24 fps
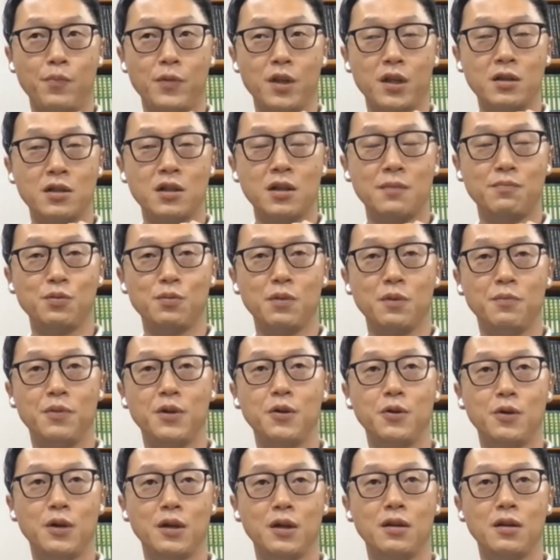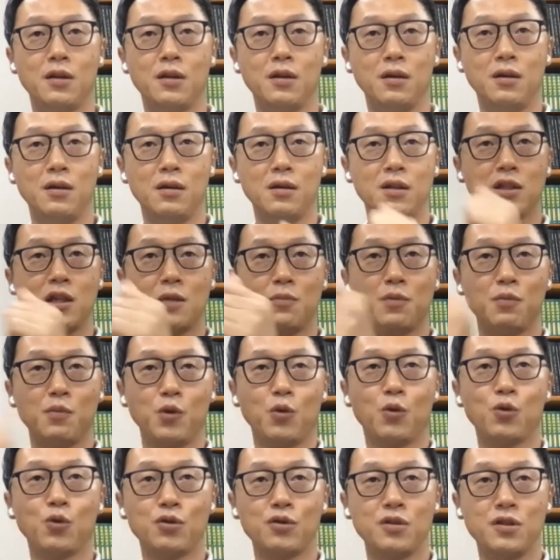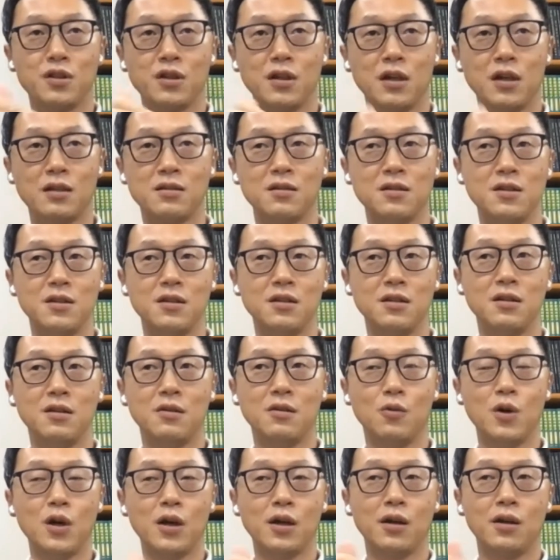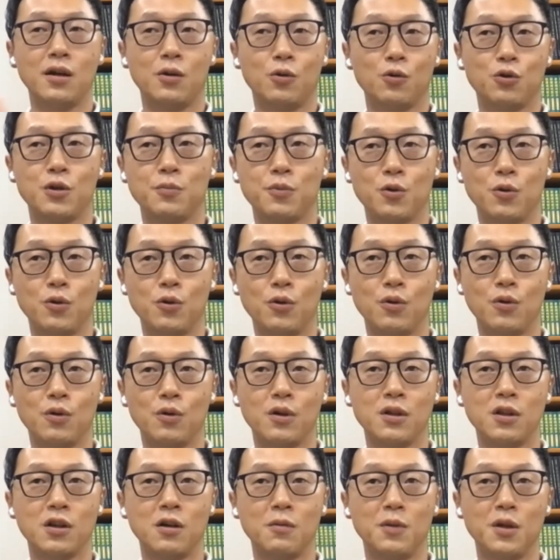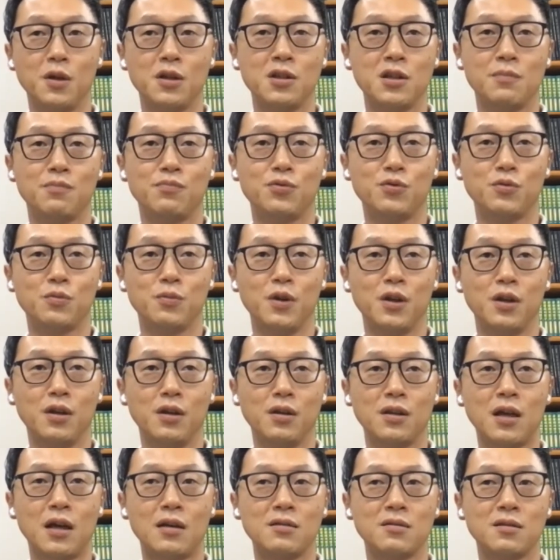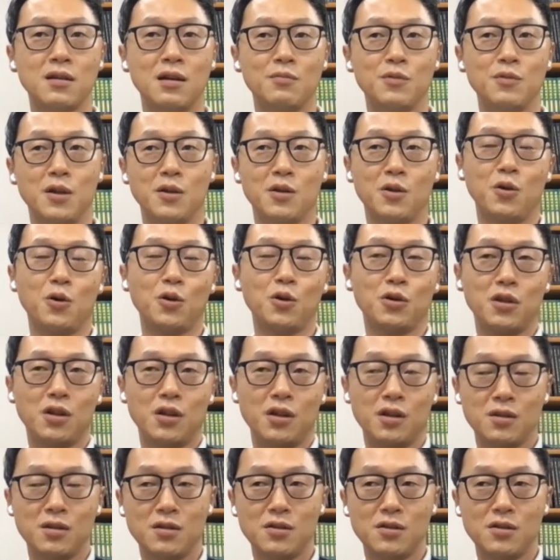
이 제품이 필요한데 이 제품이 옳은지 아닌지 확인하고 싶고, 그 다음에 이 제품이 다른 사람들한테 어떻게